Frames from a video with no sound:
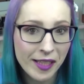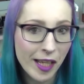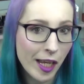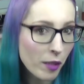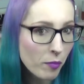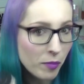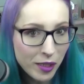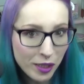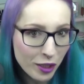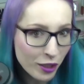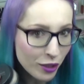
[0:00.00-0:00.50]

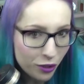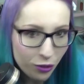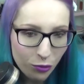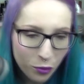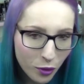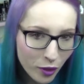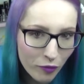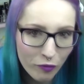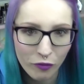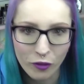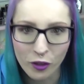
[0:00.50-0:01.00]

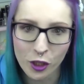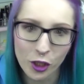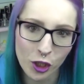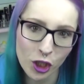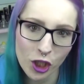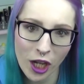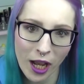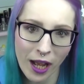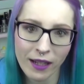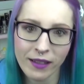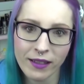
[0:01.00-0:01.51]
semi-dewy
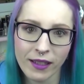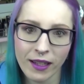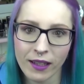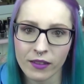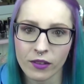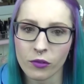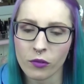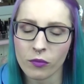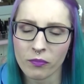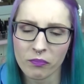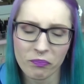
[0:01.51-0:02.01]
Finish hat.
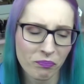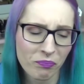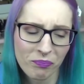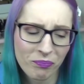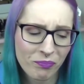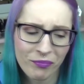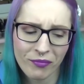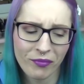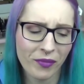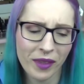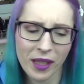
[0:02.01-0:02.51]
Also
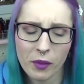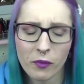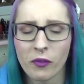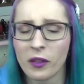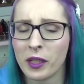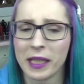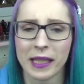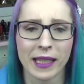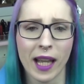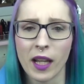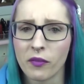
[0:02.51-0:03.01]

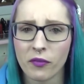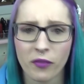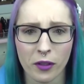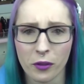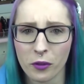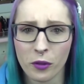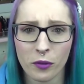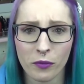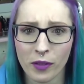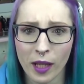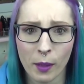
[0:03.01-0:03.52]
finde ich
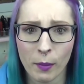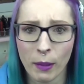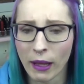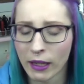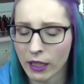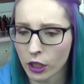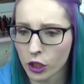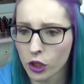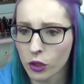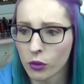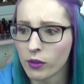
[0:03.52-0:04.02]
einfach irgendwie am
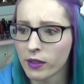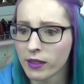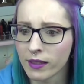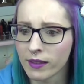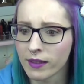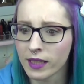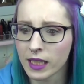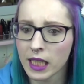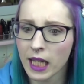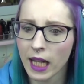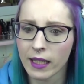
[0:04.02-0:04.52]
allerschönsten.
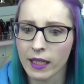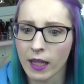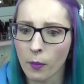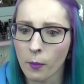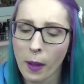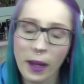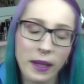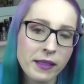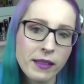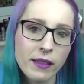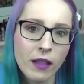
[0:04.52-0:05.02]
Es sieht halt
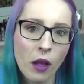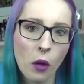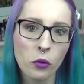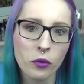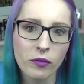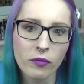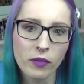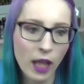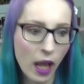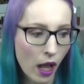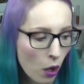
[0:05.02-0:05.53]
am meisten
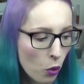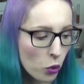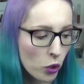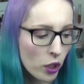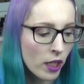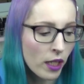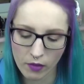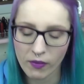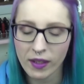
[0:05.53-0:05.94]
aus wie Haut.